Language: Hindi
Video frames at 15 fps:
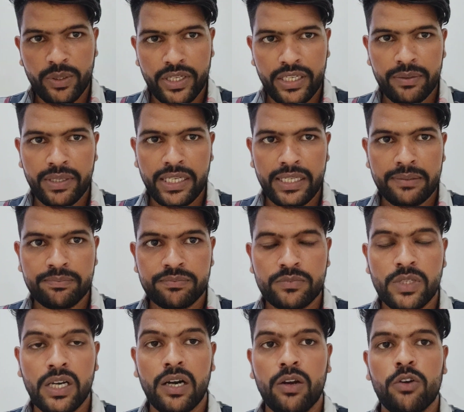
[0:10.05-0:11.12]
रहने वाला है
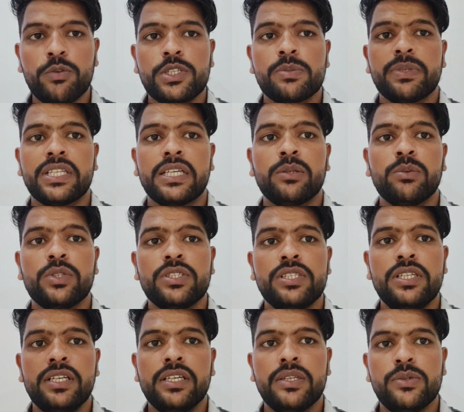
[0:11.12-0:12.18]
और लोग कुछ बता दूं कि